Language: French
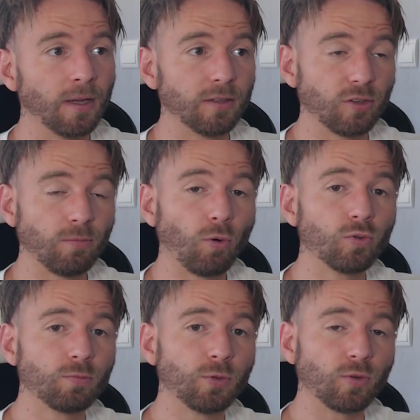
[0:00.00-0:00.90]
Seulement
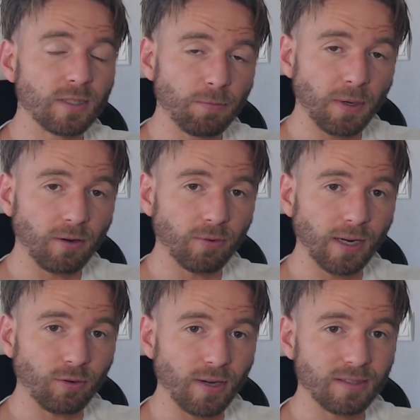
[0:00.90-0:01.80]
11 buts en espérant
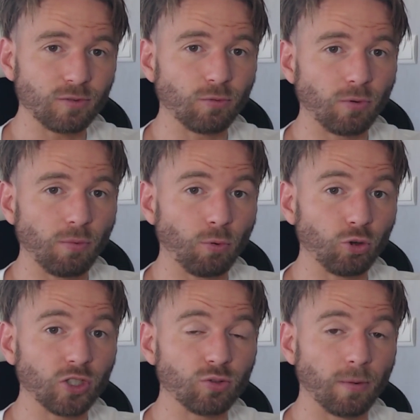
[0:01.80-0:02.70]
voilà, que la saison
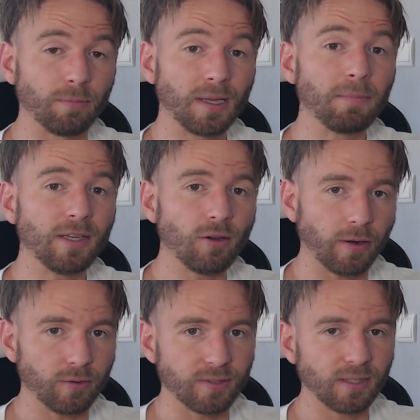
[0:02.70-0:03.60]
prochaine soit bien
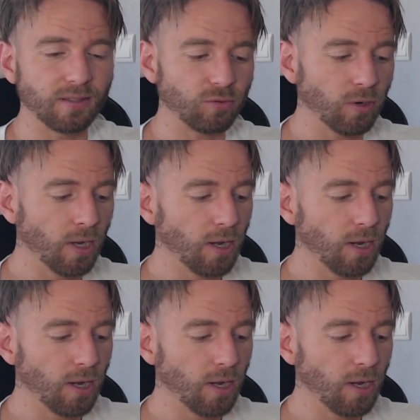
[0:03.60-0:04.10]
meilleure que cette saison